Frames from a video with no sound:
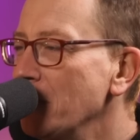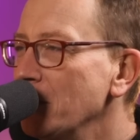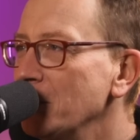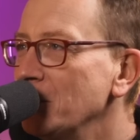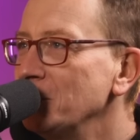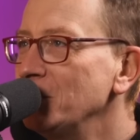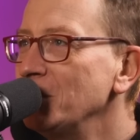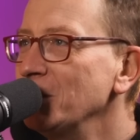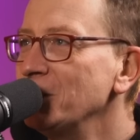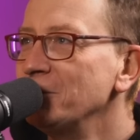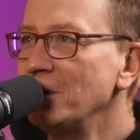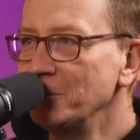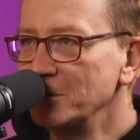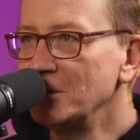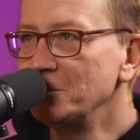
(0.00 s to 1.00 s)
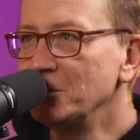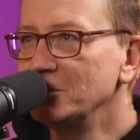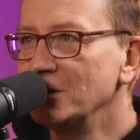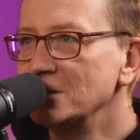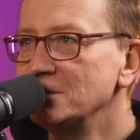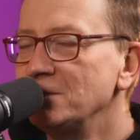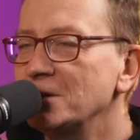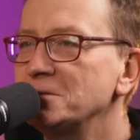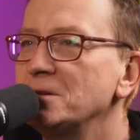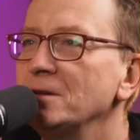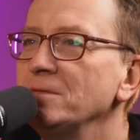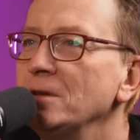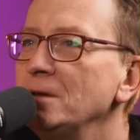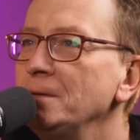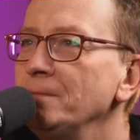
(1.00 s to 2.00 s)
E, my nagrywamy ten podcast w
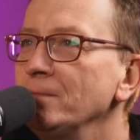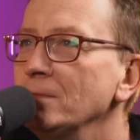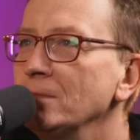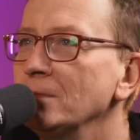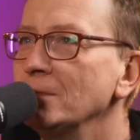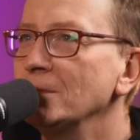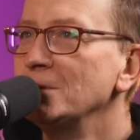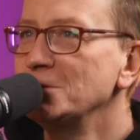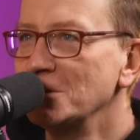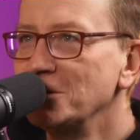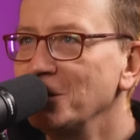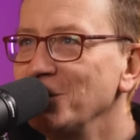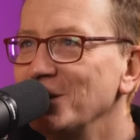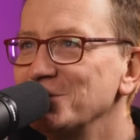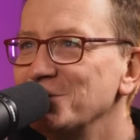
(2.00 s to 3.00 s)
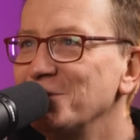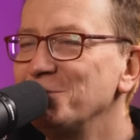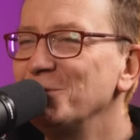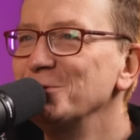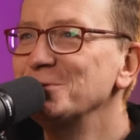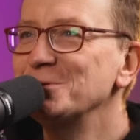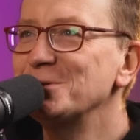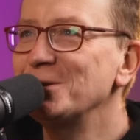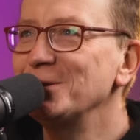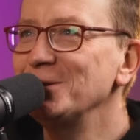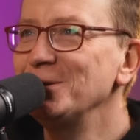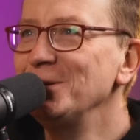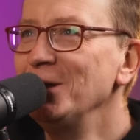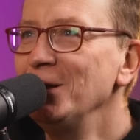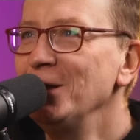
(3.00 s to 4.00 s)
Warszawie, jest takie miasto w Polsce
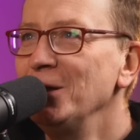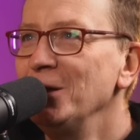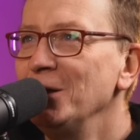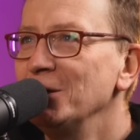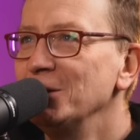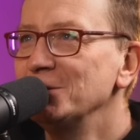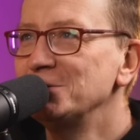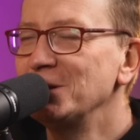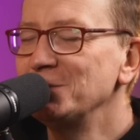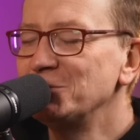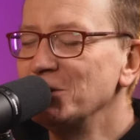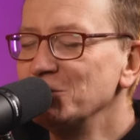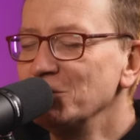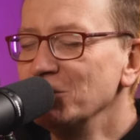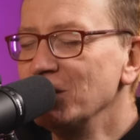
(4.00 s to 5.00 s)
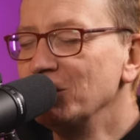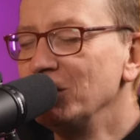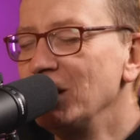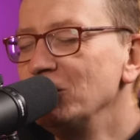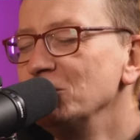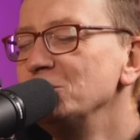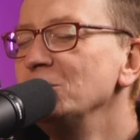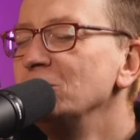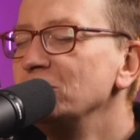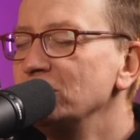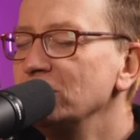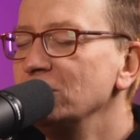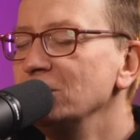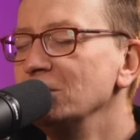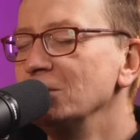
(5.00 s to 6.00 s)
i z całym szacunkiem dla ludzi,
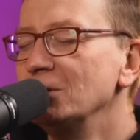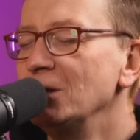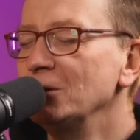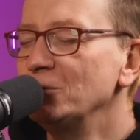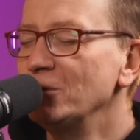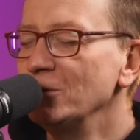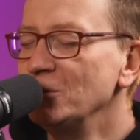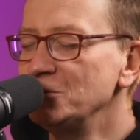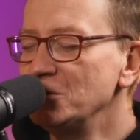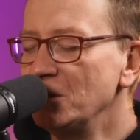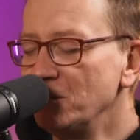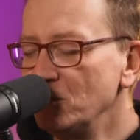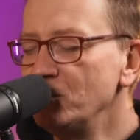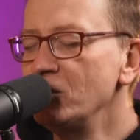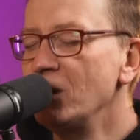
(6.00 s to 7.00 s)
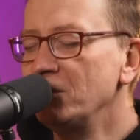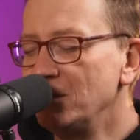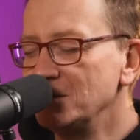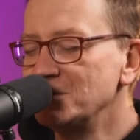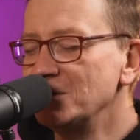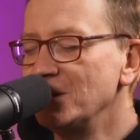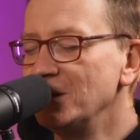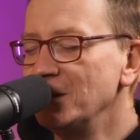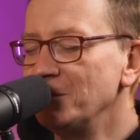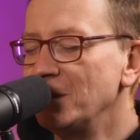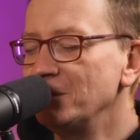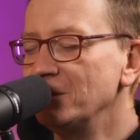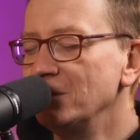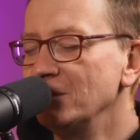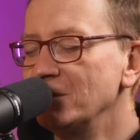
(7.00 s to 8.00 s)
którzy, dla których godzina W była ważna, ale
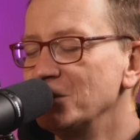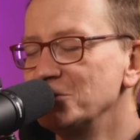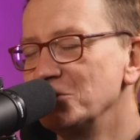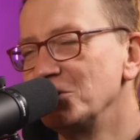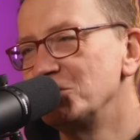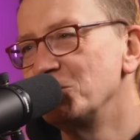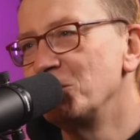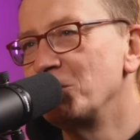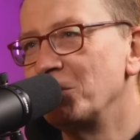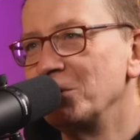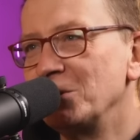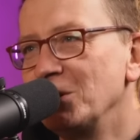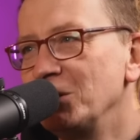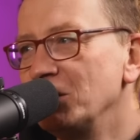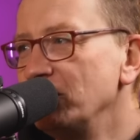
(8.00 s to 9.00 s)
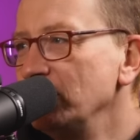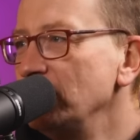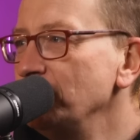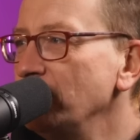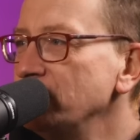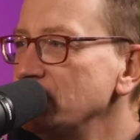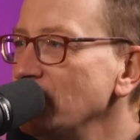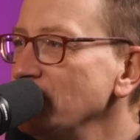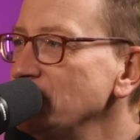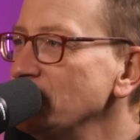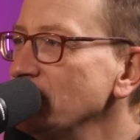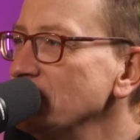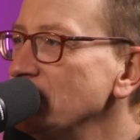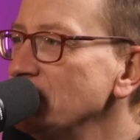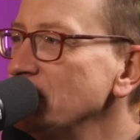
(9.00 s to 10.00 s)
mam wrażenie, że my mamy takie nawyki powstańcze,
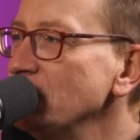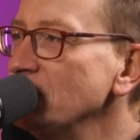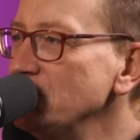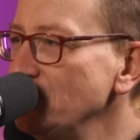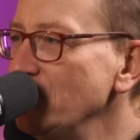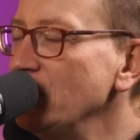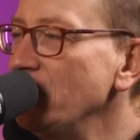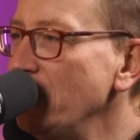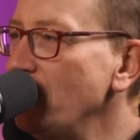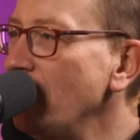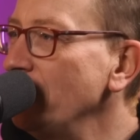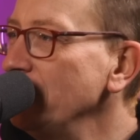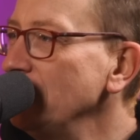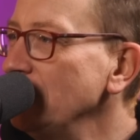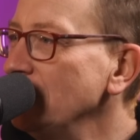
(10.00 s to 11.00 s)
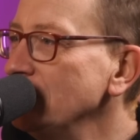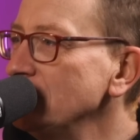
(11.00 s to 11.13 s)
to znaczy chodzimy kanałami, nie?